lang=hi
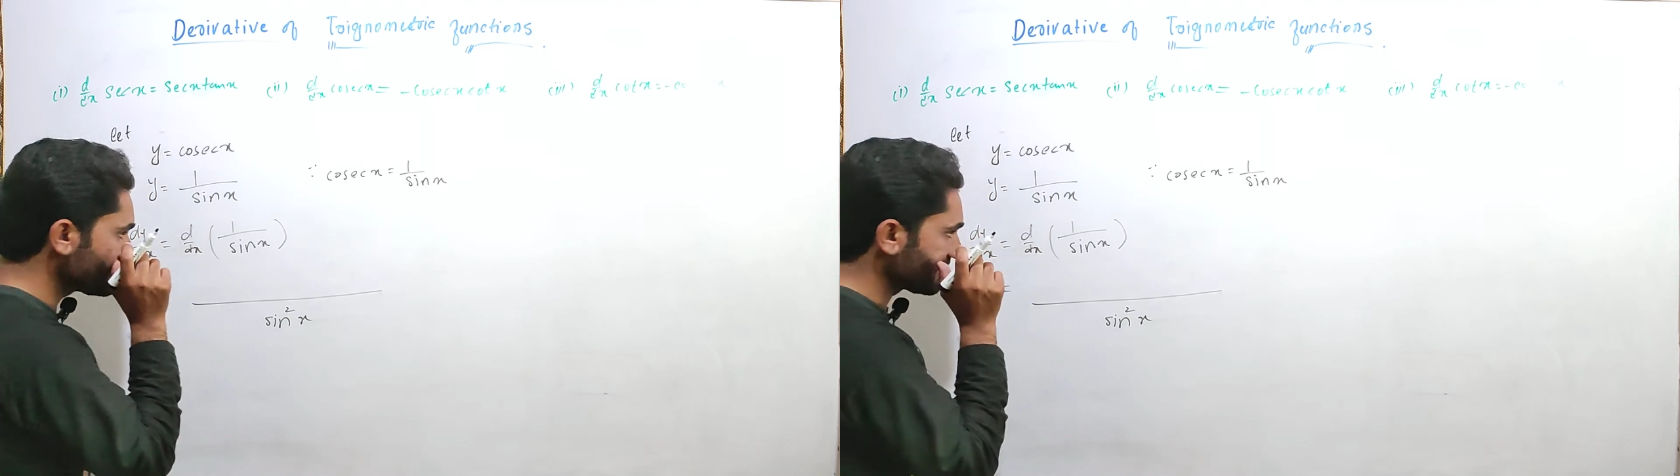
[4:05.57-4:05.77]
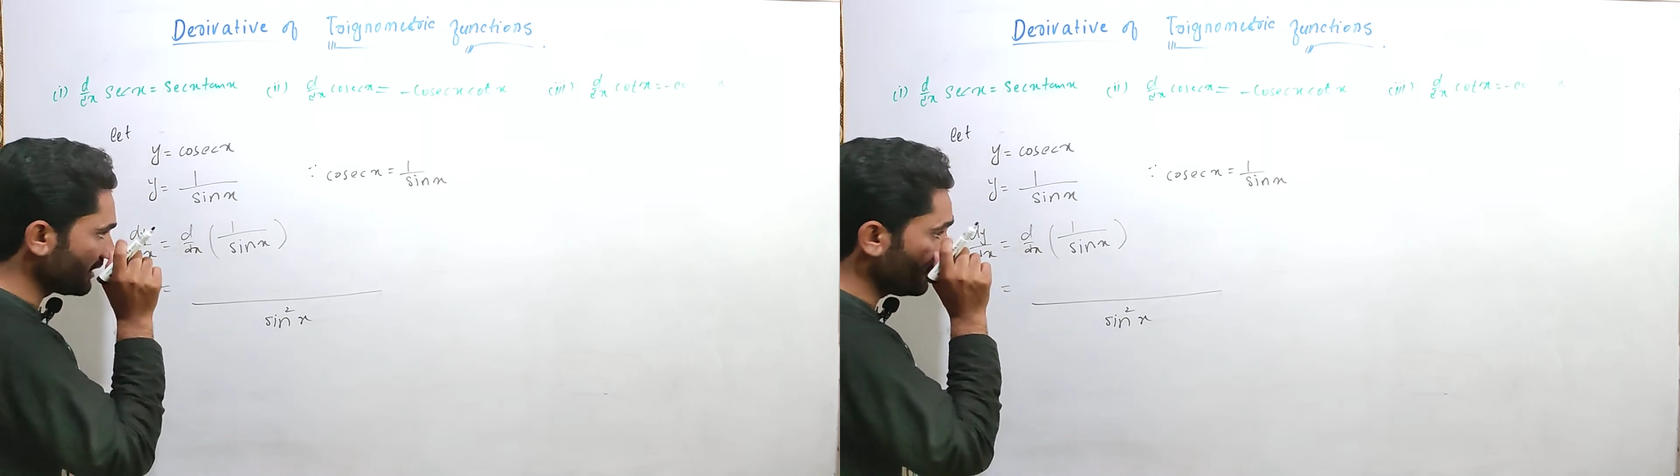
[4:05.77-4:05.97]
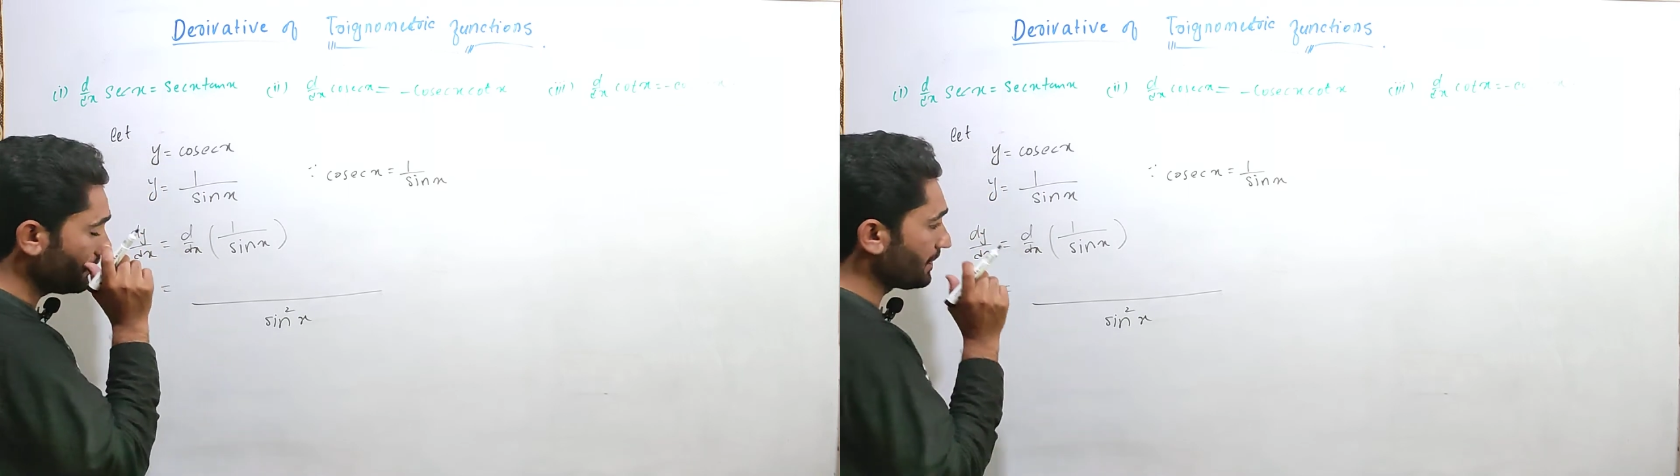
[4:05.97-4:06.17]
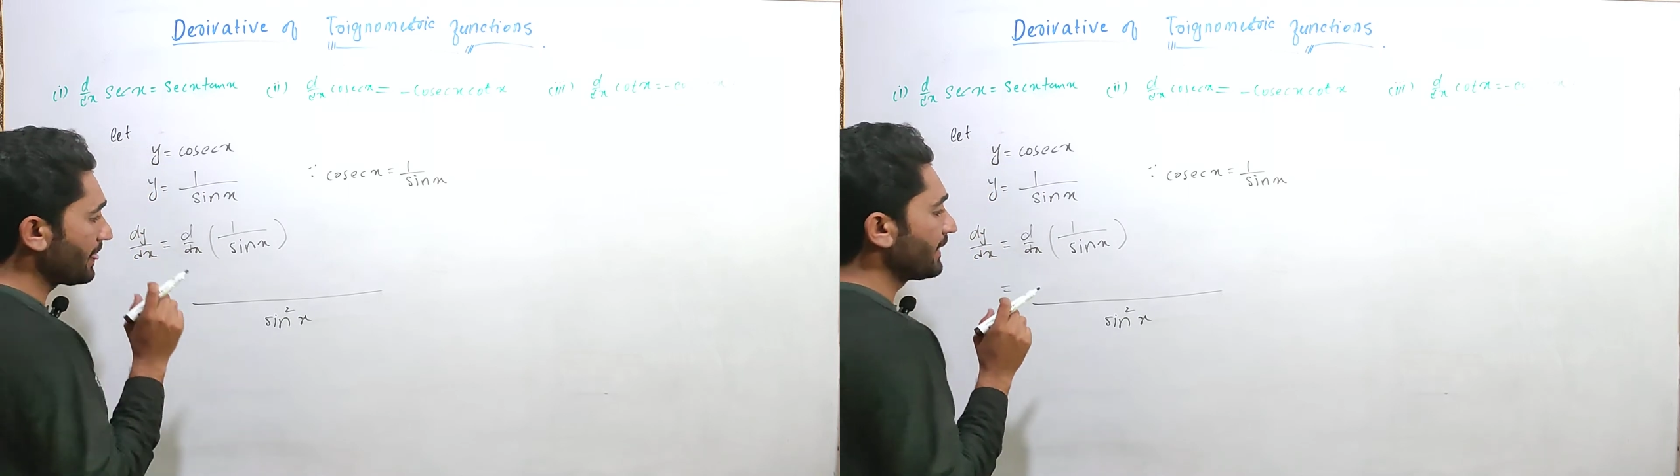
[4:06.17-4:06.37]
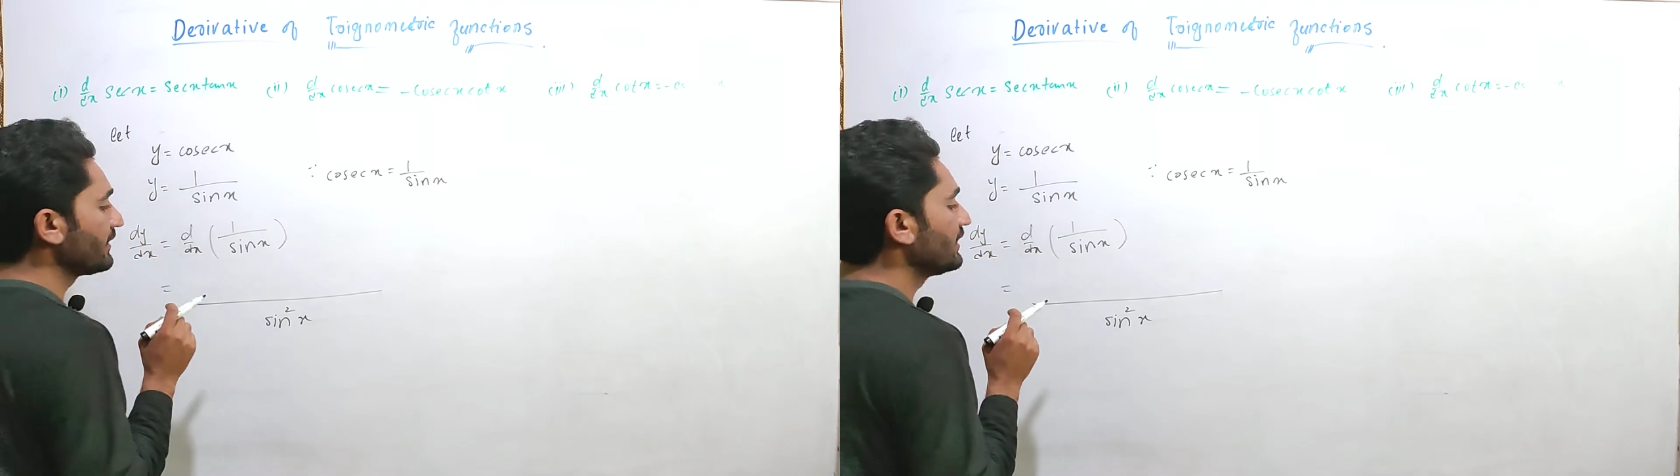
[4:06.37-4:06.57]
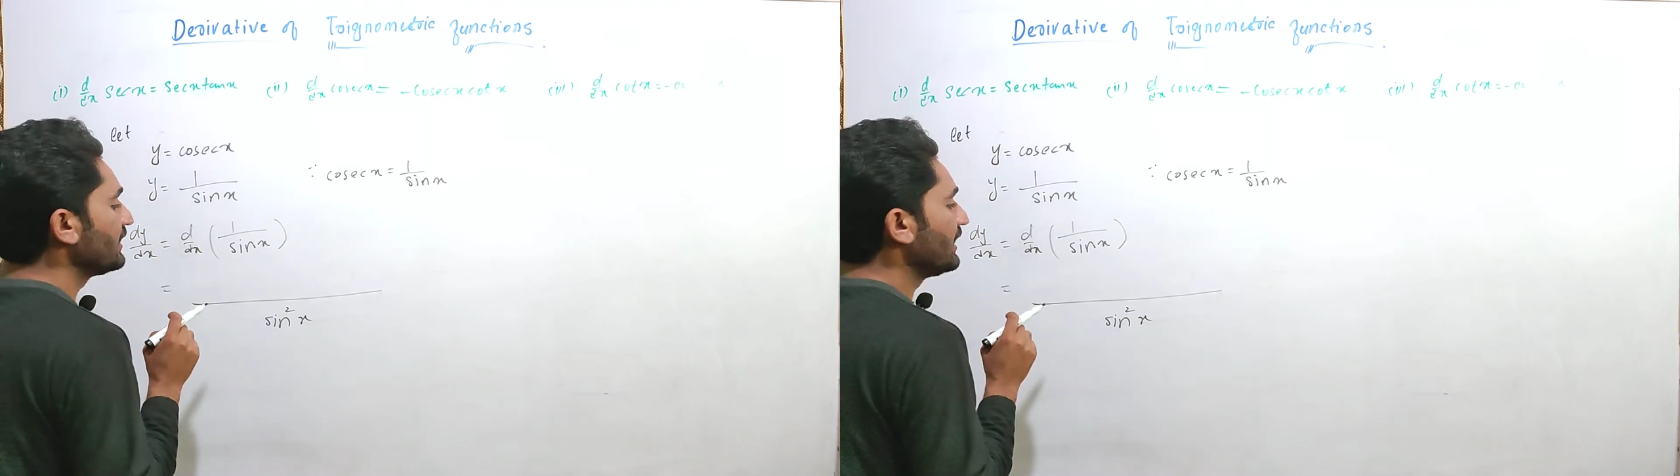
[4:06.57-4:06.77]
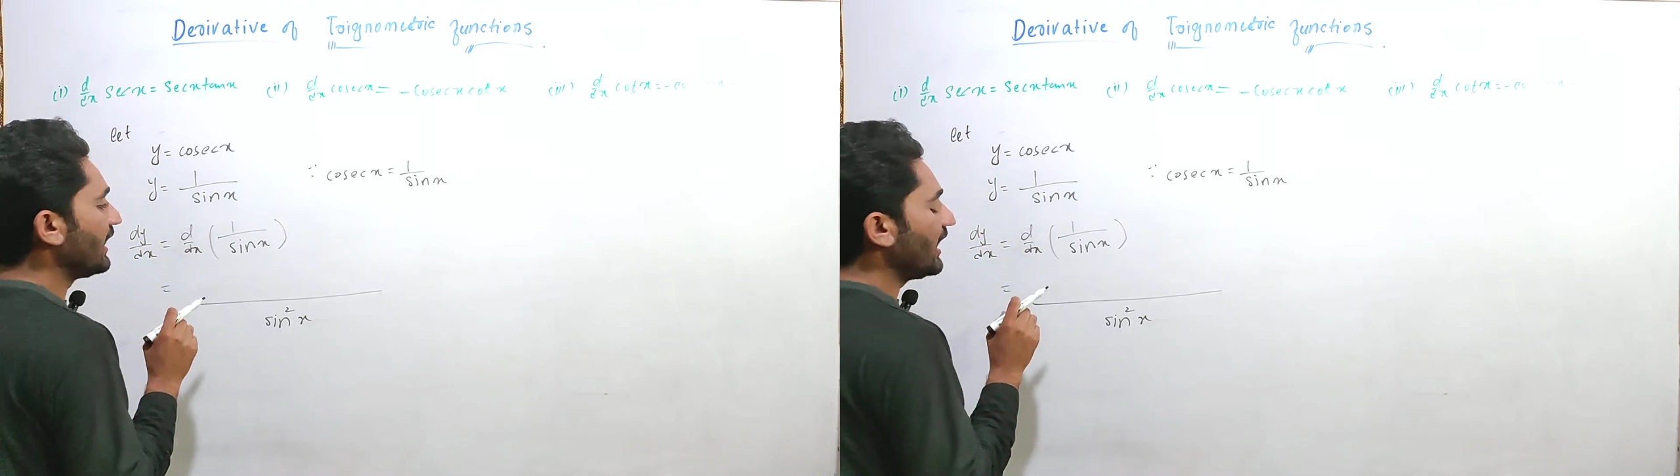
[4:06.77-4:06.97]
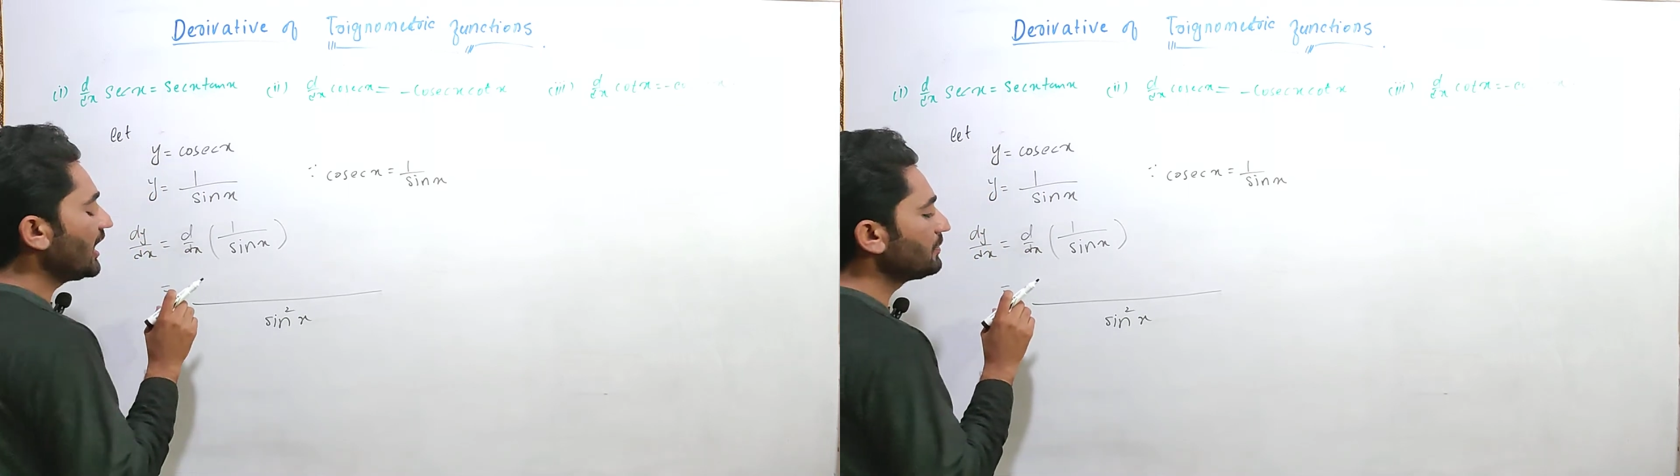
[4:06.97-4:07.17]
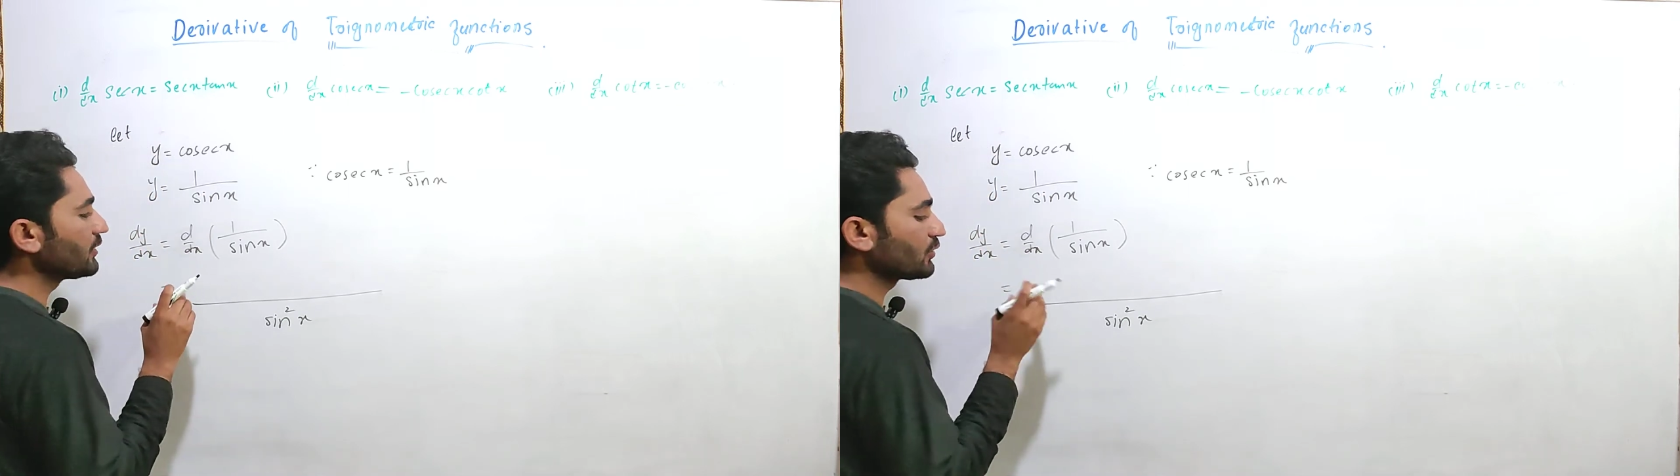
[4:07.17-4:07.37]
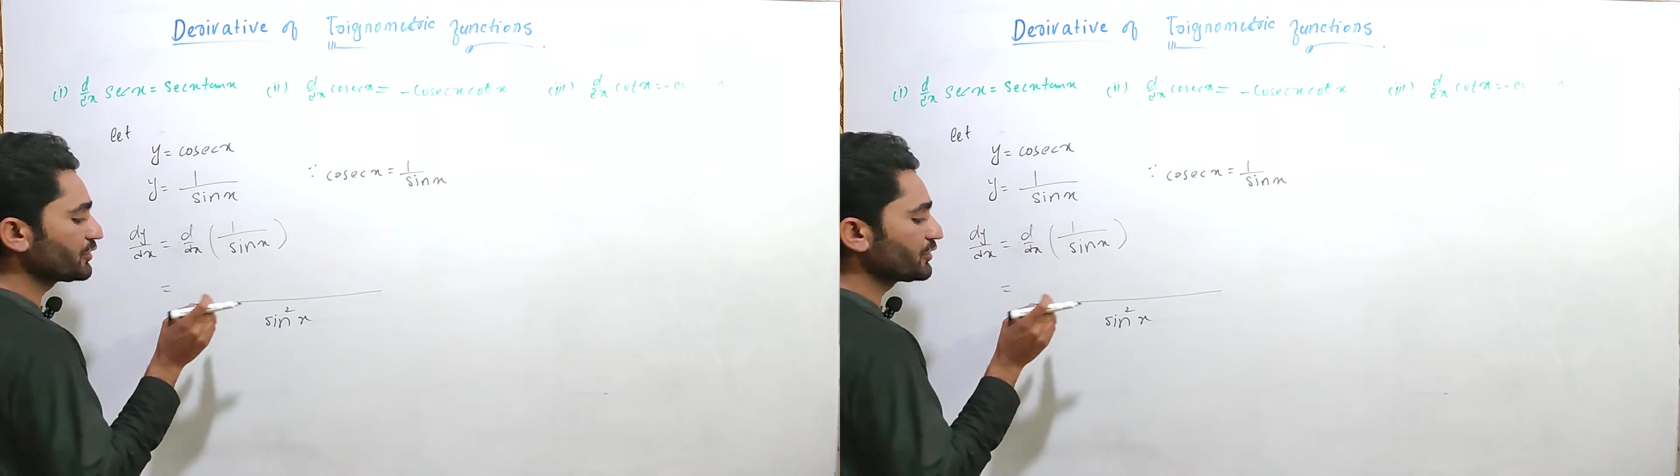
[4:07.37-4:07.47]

सकता हूँ अब